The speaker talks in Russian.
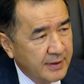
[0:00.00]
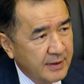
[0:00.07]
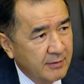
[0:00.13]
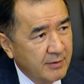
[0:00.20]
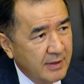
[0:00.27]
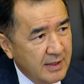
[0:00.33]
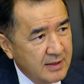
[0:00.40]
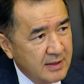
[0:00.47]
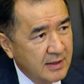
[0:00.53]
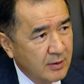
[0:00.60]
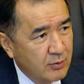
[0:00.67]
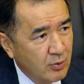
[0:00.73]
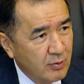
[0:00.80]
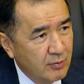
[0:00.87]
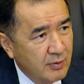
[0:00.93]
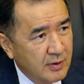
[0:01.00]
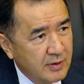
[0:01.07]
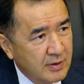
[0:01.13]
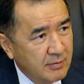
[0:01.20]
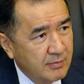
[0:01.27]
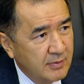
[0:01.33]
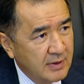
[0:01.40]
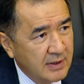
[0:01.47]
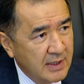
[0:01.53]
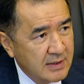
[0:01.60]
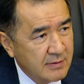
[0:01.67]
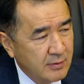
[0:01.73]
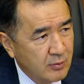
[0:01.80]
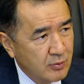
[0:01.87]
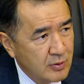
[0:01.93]
продавать, готовить, там,
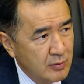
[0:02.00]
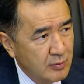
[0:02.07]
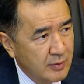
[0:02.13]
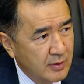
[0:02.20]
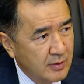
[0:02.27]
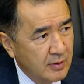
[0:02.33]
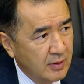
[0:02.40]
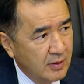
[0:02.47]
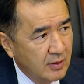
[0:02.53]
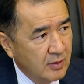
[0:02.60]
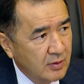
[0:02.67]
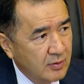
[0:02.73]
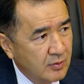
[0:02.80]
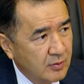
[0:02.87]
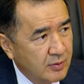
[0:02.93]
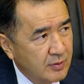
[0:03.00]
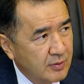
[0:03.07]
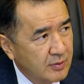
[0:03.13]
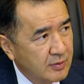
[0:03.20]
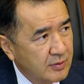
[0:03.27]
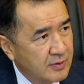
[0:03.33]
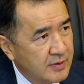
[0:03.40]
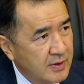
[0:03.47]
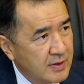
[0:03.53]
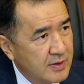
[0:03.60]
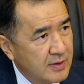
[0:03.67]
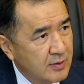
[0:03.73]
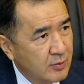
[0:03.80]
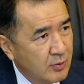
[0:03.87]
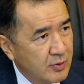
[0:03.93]
оказывать услуги. Ну, вот
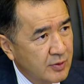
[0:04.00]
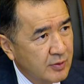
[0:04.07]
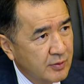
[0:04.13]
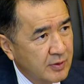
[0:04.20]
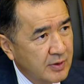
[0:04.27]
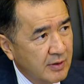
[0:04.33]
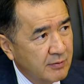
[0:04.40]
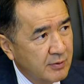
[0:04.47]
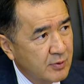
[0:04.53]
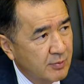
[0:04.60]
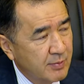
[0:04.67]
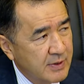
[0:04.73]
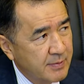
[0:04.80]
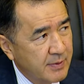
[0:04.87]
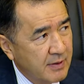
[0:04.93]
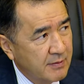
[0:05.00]
здесь тоже вот я вижу по